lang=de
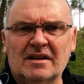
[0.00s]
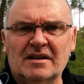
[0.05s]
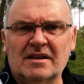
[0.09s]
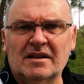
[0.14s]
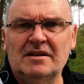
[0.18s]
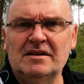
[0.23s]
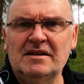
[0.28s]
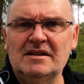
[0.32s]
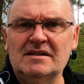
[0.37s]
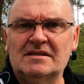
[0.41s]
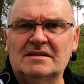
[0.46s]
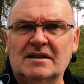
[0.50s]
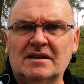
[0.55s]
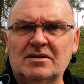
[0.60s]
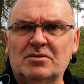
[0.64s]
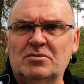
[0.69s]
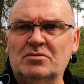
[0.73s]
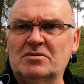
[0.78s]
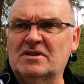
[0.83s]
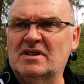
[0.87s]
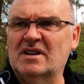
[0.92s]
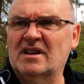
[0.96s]
genießen
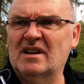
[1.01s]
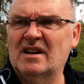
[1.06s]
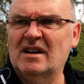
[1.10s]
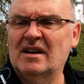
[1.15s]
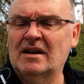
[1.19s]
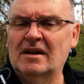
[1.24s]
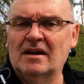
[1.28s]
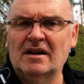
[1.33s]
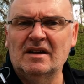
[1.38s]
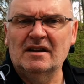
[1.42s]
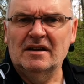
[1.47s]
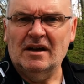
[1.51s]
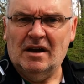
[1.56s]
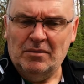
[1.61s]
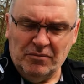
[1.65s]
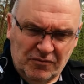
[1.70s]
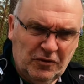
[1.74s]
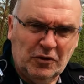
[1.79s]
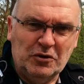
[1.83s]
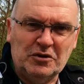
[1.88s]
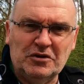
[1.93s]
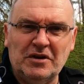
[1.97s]
und wir
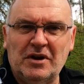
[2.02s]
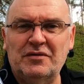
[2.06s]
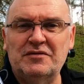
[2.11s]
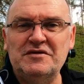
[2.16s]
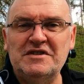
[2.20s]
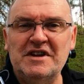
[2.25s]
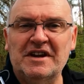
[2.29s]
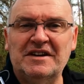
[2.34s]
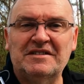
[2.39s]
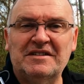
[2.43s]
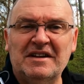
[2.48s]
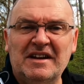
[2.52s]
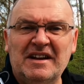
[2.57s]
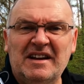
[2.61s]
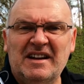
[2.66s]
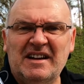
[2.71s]
haben Fotografieren